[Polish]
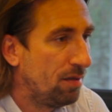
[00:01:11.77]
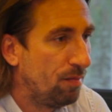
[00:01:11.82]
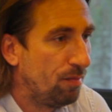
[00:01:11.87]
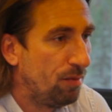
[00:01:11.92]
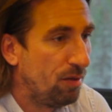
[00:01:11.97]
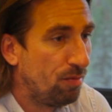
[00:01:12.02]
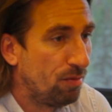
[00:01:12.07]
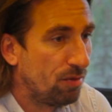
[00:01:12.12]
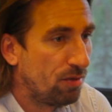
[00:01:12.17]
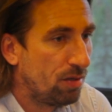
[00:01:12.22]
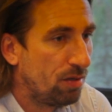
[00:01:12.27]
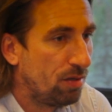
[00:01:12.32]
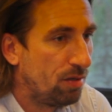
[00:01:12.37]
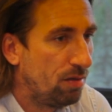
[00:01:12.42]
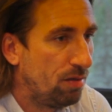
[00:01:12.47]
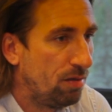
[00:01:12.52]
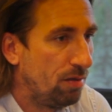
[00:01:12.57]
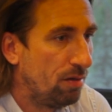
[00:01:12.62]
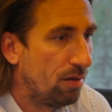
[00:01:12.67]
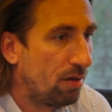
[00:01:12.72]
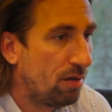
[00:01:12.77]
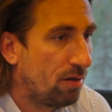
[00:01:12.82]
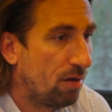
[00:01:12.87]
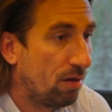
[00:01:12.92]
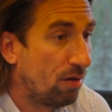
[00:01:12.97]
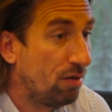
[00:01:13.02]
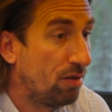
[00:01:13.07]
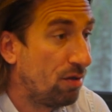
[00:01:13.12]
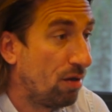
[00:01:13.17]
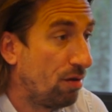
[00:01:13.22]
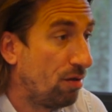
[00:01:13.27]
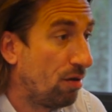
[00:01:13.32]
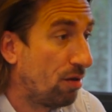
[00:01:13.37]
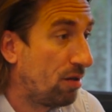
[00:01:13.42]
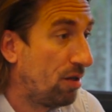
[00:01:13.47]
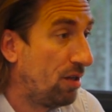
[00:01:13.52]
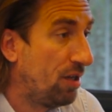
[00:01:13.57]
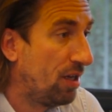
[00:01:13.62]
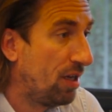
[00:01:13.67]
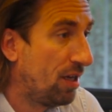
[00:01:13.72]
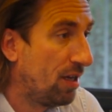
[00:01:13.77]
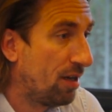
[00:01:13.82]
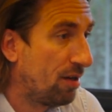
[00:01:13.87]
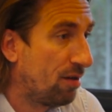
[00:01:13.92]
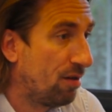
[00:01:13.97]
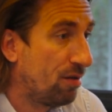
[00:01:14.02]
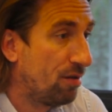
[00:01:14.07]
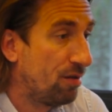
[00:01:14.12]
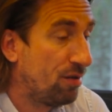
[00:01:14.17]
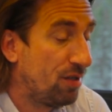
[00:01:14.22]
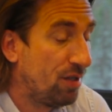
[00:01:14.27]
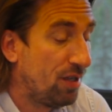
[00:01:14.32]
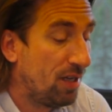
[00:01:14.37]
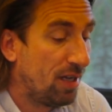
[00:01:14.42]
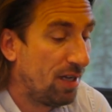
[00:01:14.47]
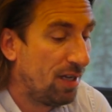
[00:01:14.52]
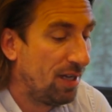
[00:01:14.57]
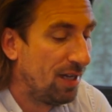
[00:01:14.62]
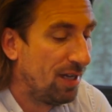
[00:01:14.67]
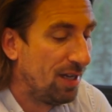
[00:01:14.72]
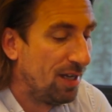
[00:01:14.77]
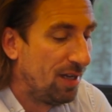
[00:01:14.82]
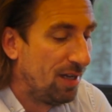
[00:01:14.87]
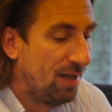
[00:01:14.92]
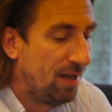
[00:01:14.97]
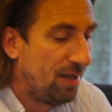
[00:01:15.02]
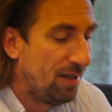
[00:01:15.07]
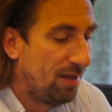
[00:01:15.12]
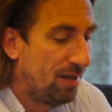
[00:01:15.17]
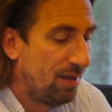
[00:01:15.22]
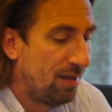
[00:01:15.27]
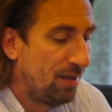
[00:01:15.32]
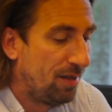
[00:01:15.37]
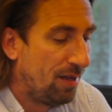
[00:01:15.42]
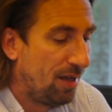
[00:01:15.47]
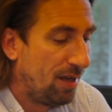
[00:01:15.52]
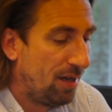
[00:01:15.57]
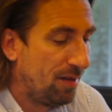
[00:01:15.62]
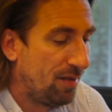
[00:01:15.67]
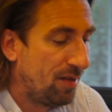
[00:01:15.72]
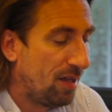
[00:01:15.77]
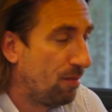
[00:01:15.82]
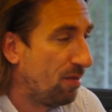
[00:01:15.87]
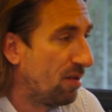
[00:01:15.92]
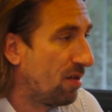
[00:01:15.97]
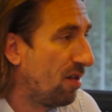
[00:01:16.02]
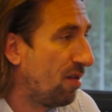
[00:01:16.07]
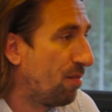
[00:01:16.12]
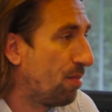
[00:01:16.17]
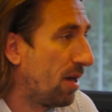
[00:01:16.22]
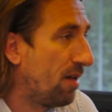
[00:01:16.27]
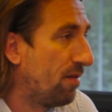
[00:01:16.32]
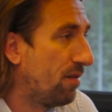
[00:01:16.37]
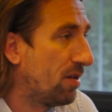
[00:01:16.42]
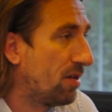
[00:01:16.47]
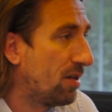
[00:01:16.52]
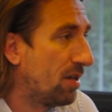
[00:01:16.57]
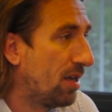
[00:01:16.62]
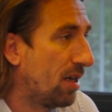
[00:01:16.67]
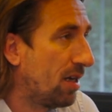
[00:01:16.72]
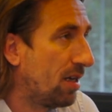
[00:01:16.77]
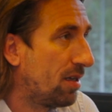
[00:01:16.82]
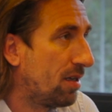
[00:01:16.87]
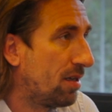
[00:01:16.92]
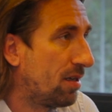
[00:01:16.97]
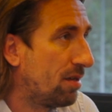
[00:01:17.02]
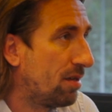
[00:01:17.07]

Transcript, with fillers: Być może do kogoś to dotknie, a kogoś nie. No ale zdajmy sobie sprawę, że tak